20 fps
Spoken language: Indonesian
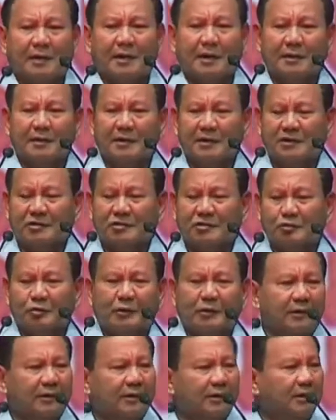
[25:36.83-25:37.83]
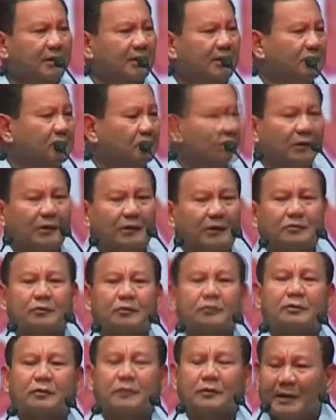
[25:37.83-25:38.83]
dengan isu ini isu
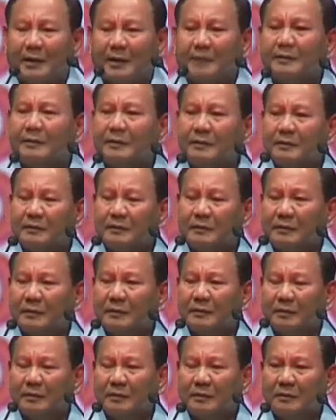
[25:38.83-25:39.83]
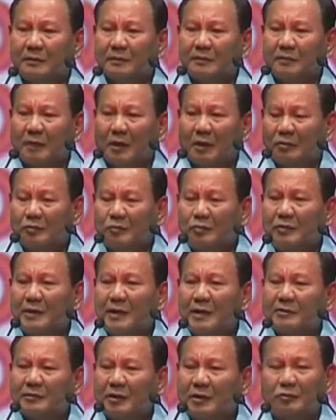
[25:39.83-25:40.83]
itu ya kan terlalu
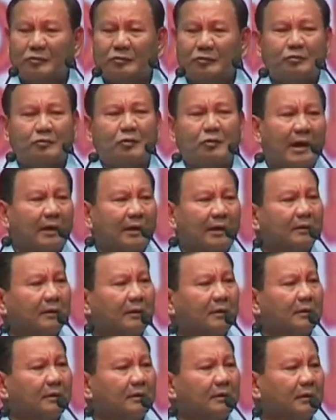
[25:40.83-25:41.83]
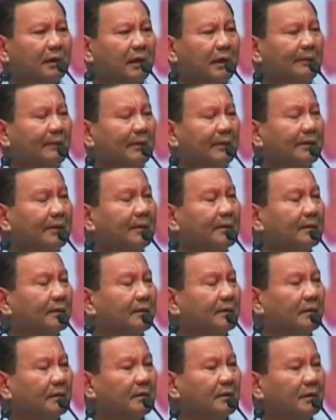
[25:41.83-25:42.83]
muda terlalu tua apalagi
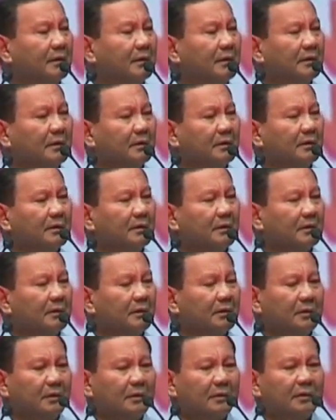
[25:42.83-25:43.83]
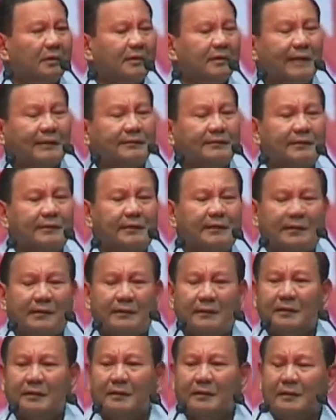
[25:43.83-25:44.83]
eh? dinasti
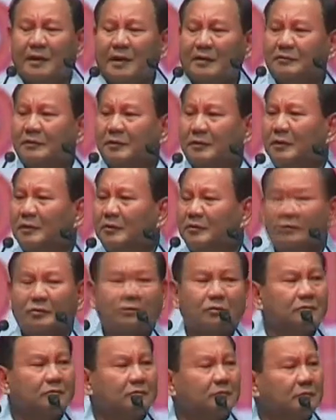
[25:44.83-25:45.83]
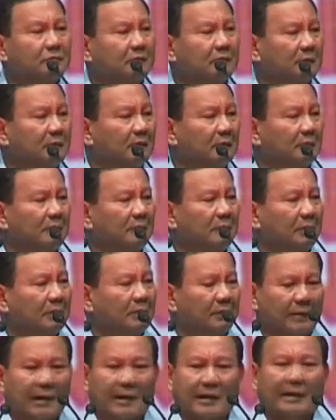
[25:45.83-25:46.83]
ini dinasti itu
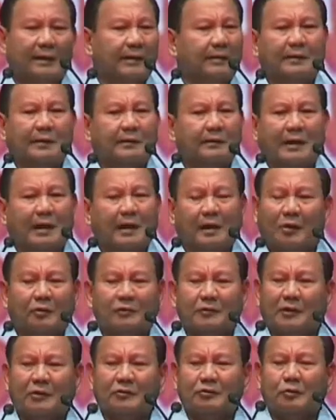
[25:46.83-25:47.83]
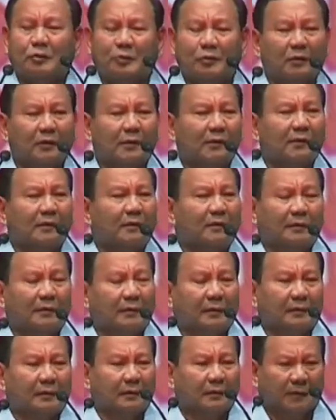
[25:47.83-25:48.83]
dah, ada jangkauan itu
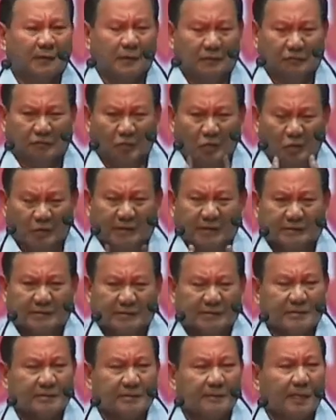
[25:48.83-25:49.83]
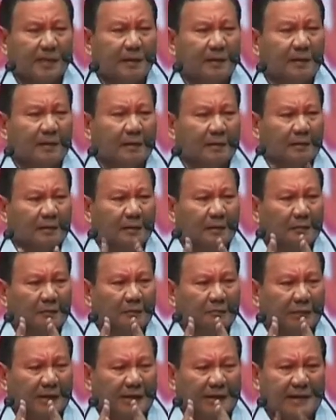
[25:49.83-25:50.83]
fokus
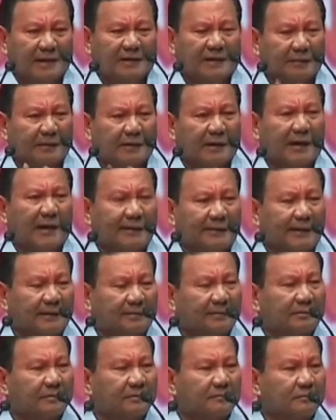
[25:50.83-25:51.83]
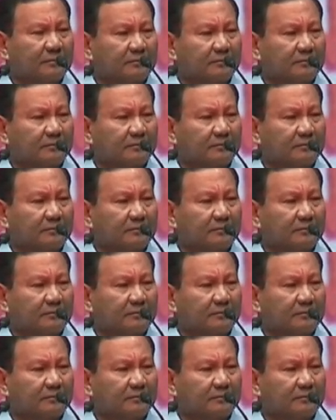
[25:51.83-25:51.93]
pilihan kepada rakyat.